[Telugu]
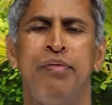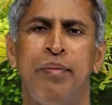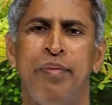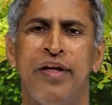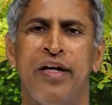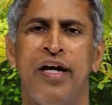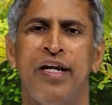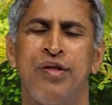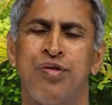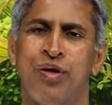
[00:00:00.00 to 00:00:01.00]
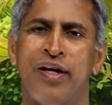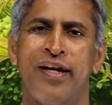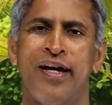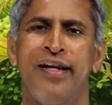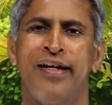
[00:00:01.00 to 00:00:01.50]
బీపీ కానీ
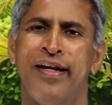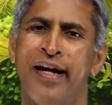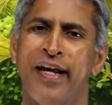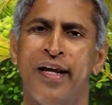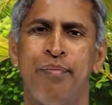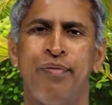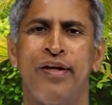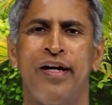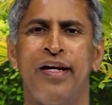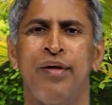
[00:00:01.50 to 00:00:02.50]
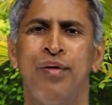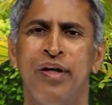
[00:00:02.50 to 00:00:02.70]
షుగర్ కానీ కీళ్ళ నొప్పులు కానీ